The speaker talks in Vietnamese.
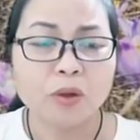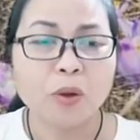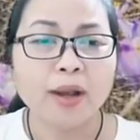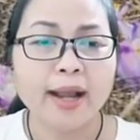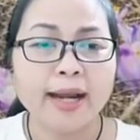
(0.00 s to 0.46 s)

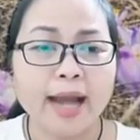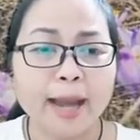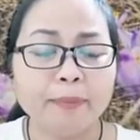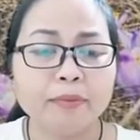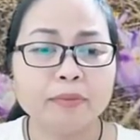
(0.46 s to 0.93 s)
Con cá
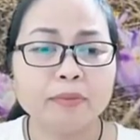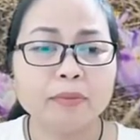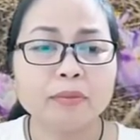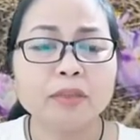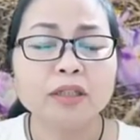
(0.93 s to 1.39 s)
đáp,
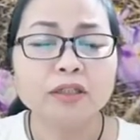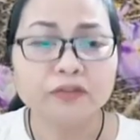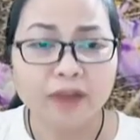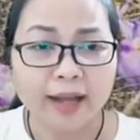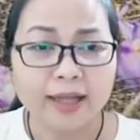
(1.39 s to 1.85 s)
thưa
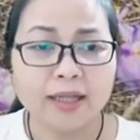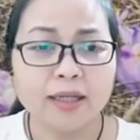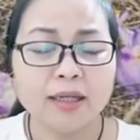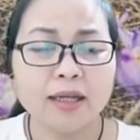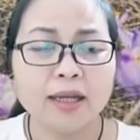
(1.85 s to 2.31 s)
phải.
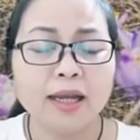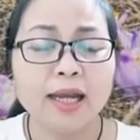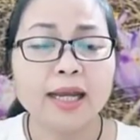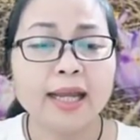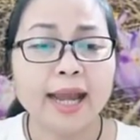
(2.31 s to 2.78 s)

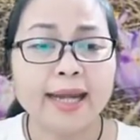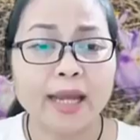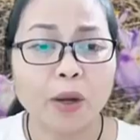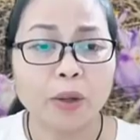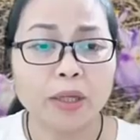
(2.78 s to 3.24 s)
Ngài
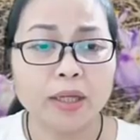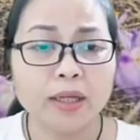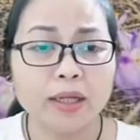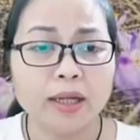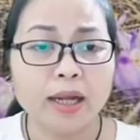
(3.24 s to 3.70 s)
lại hỏi,
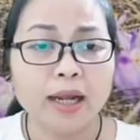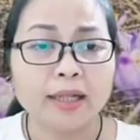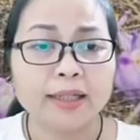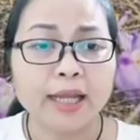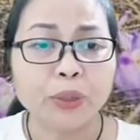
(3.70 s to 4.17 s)

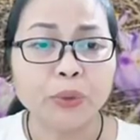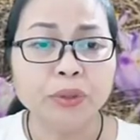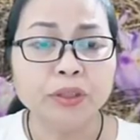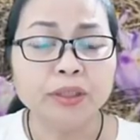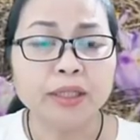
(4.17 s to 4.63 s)
thầy của
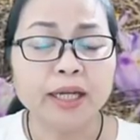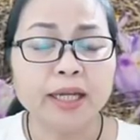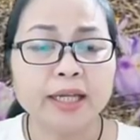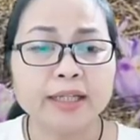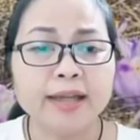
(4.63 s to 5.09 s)
ngươi
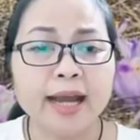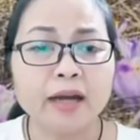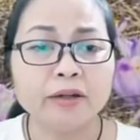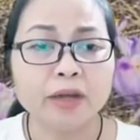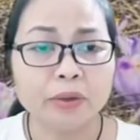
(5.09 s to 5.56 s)
hiện đang
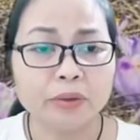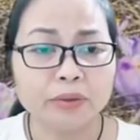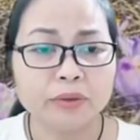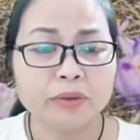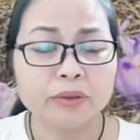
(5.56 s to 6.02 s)
ở đâu?
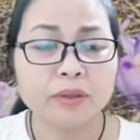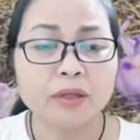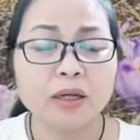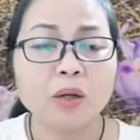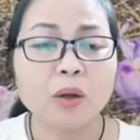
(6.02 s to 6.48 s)

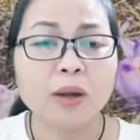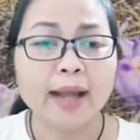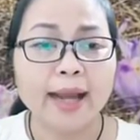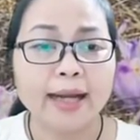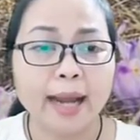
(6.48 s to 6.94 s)
Con
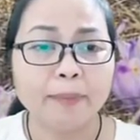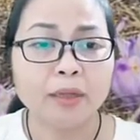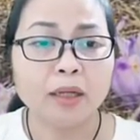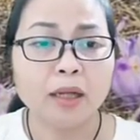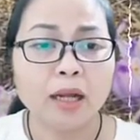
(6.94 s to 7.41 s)
cá đáp,
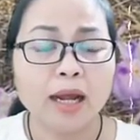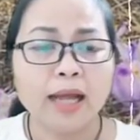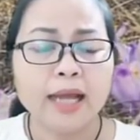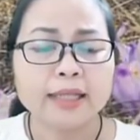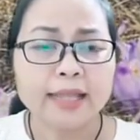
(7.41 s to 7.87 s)

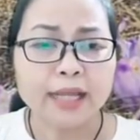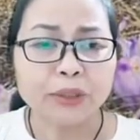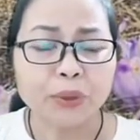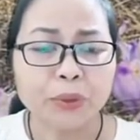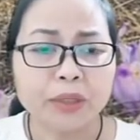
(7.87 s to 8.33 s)

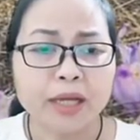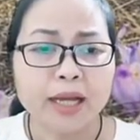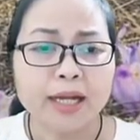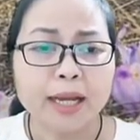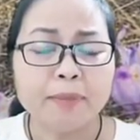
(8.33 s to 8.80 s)
thầy tôi
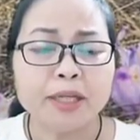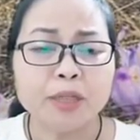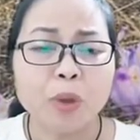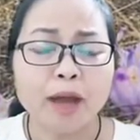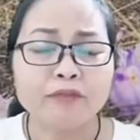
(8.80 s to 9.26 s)
đã bị
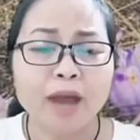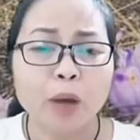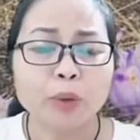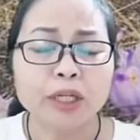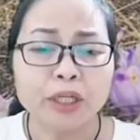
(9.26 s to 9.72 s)
đọa
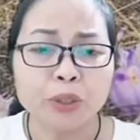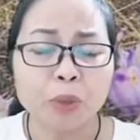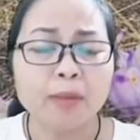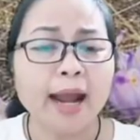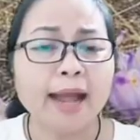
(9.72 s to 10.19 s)
vào địa
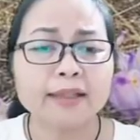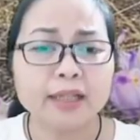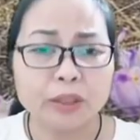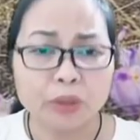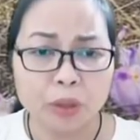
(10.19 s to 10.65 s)
ngục A
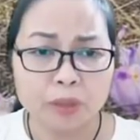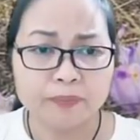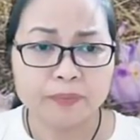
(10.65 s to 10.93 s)
Tỳ rồi.